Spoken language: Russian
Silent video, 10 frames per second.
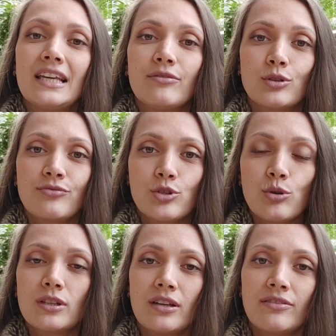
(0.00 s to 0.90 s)
И вот
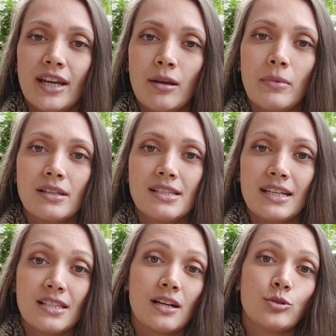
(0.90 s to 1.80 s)
все это время
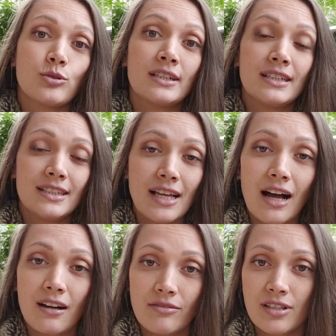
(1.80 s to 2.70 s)
дети, которые и
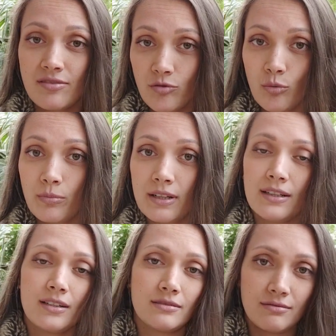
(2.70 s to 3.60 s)
так в основном
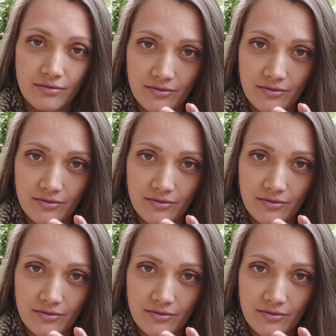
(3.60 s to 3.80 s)
были